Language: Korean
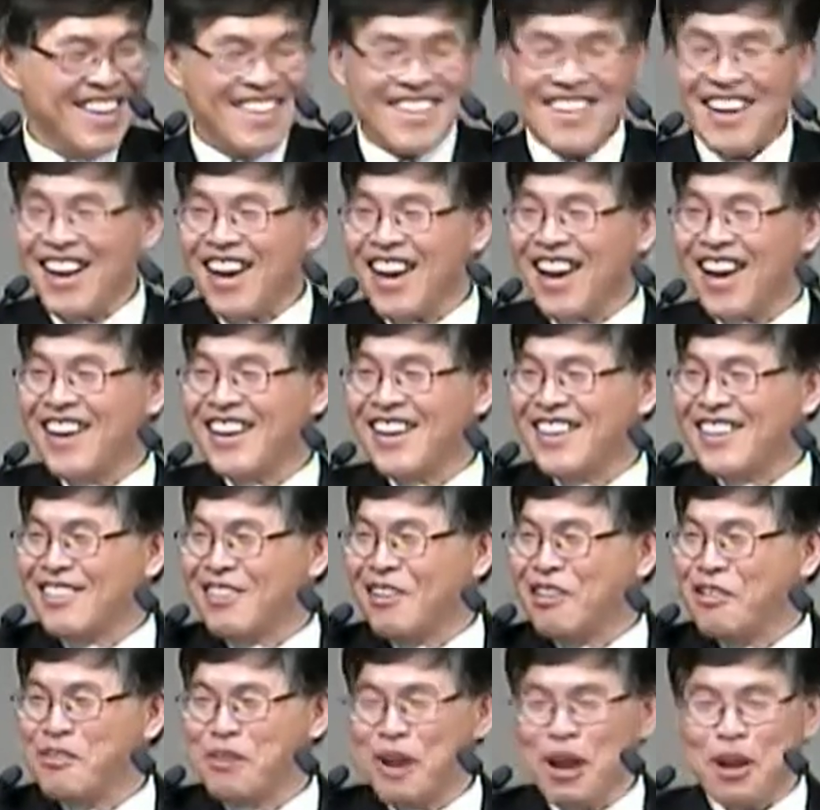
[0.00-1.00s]
딱
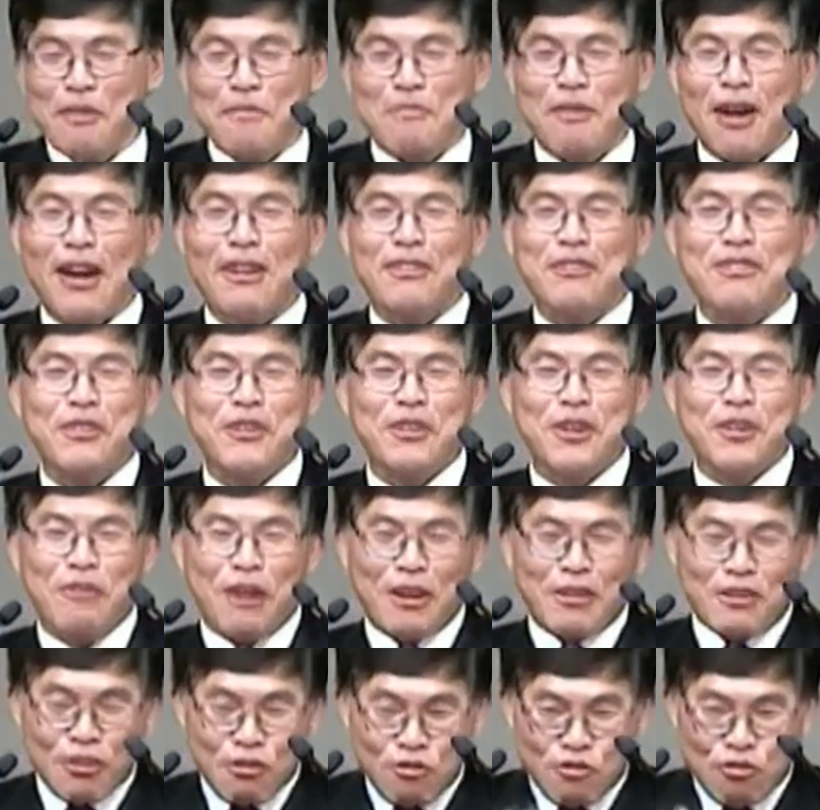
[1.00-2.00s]
설교하고 바로 전에
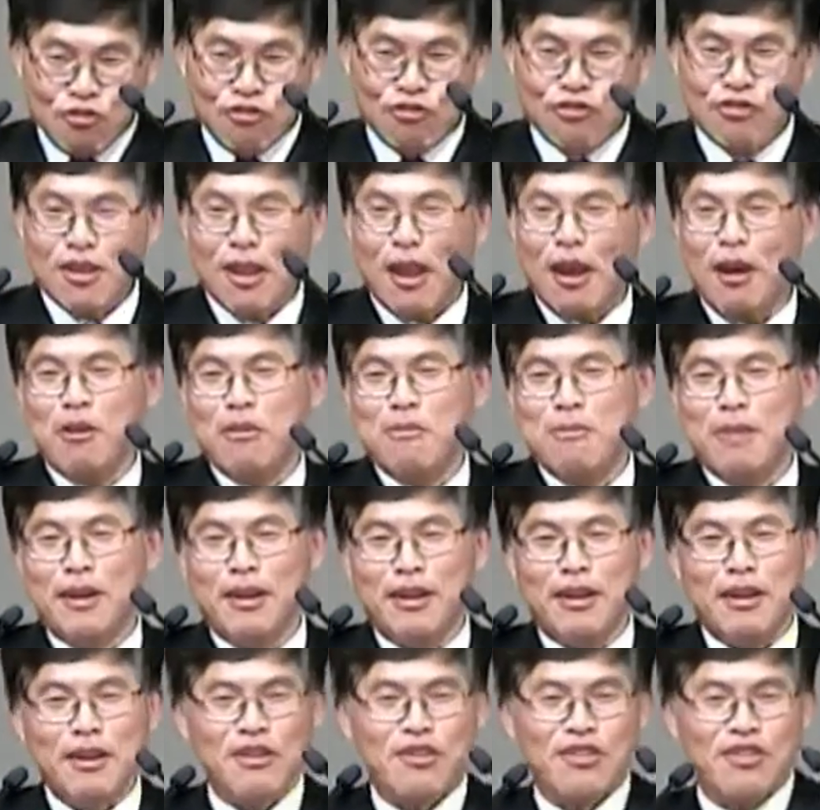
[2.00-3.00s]
완전 죽수게 하고
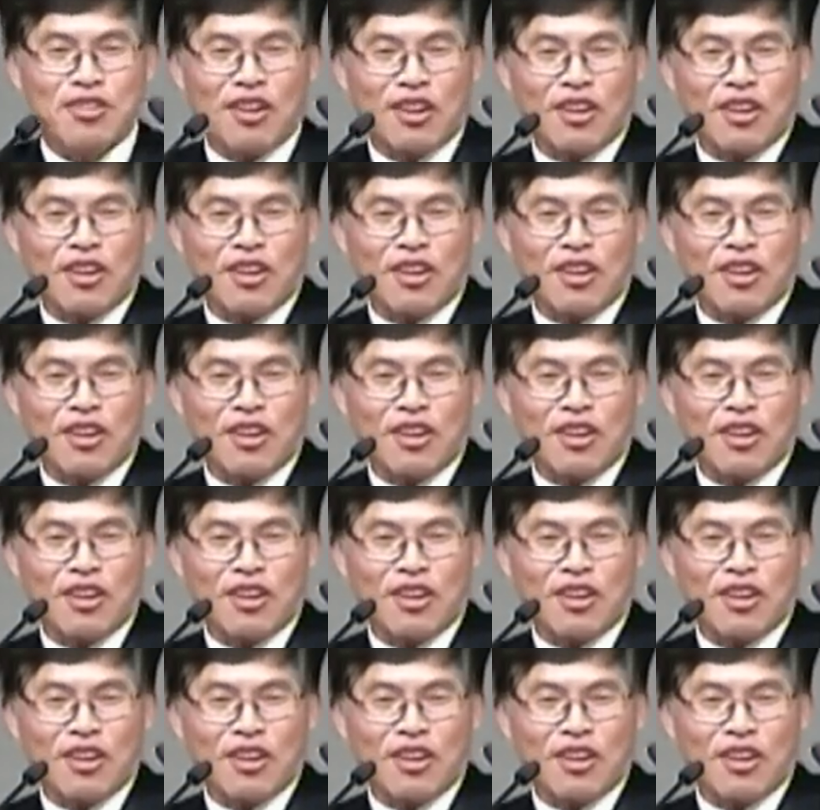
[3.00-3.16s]
말이에요.